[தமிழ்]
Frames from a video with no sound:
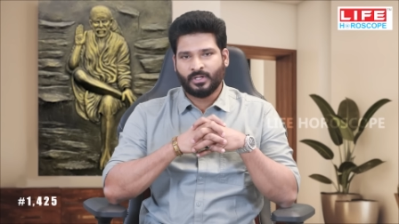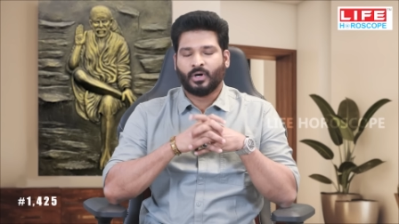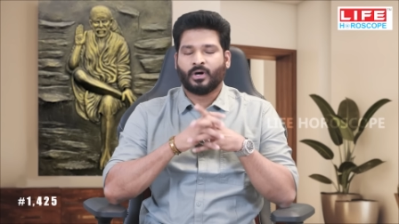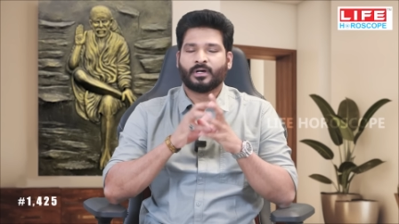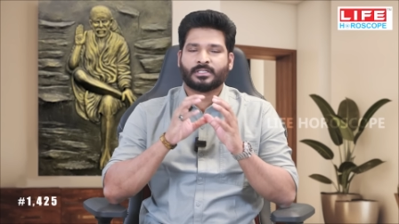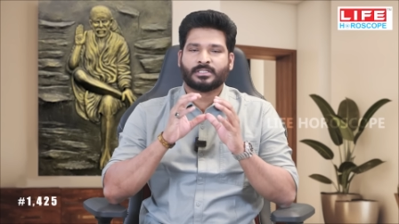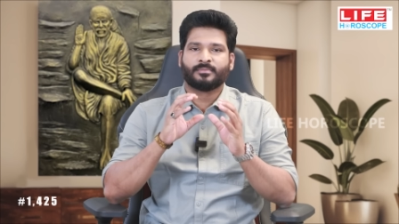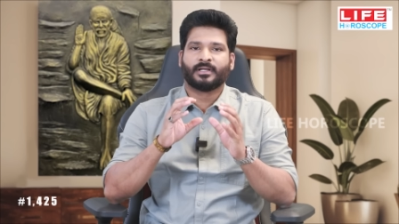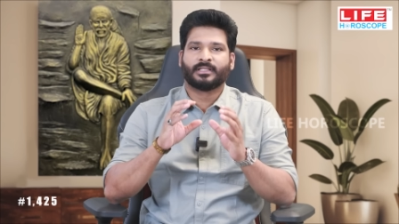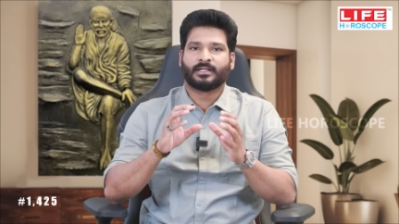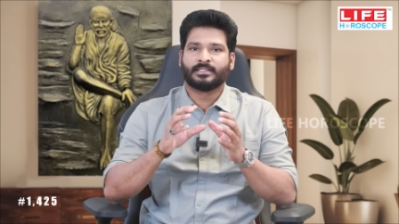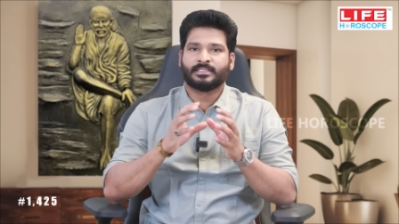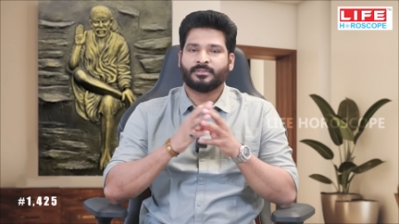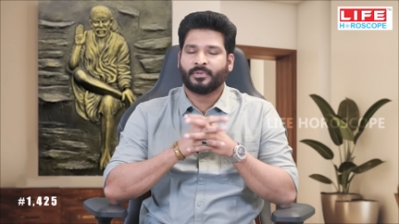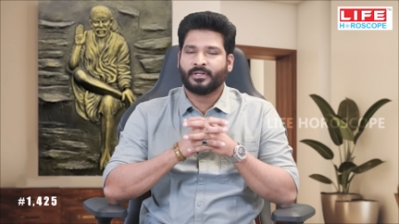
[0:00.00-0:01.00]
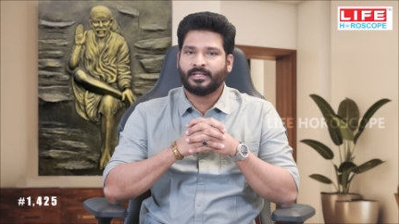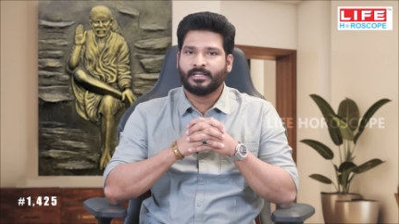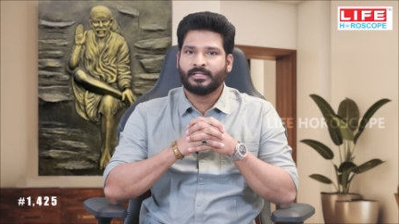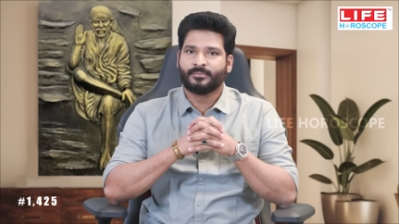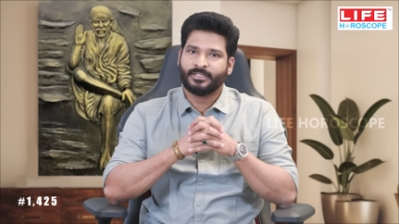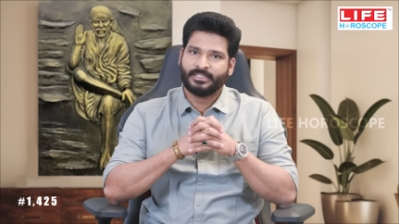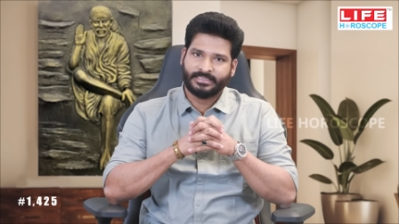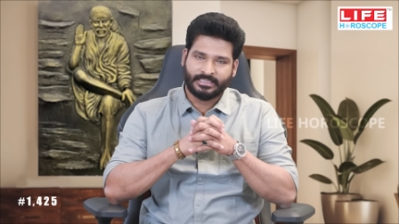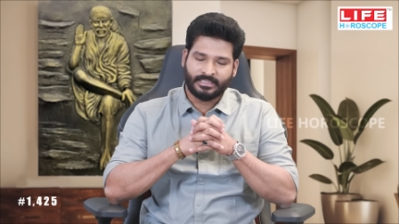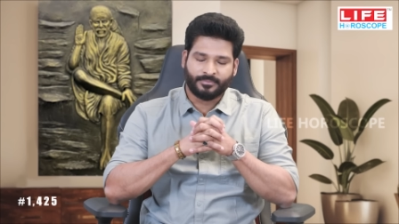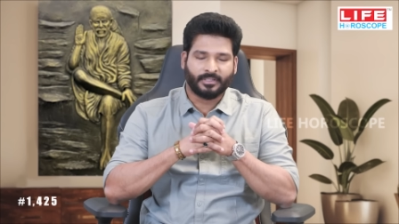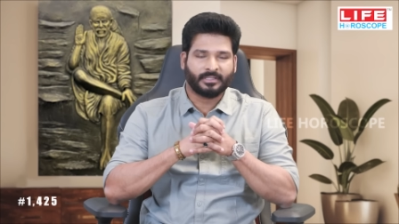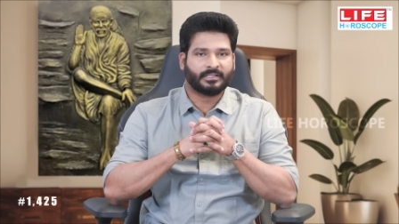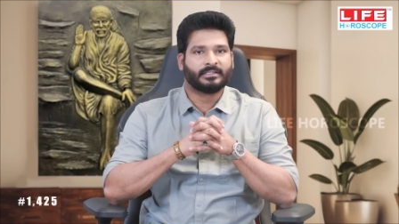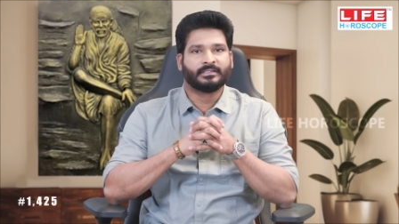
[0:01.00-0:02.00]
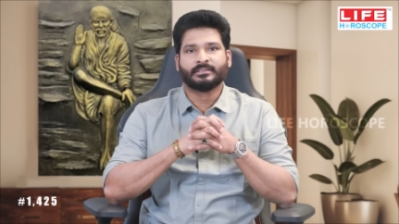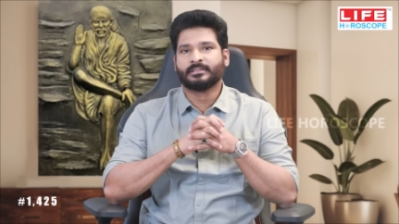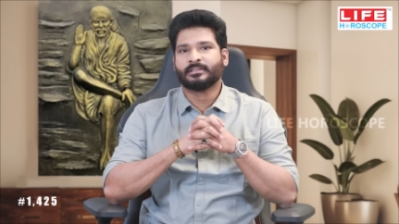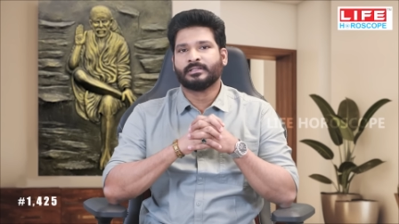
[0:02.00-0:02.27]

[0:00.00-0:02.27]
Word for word: ஆகஸ்ட் மாத ராசி பலனை நம்ம டீட்டெயிலாக பார்க்கலாம்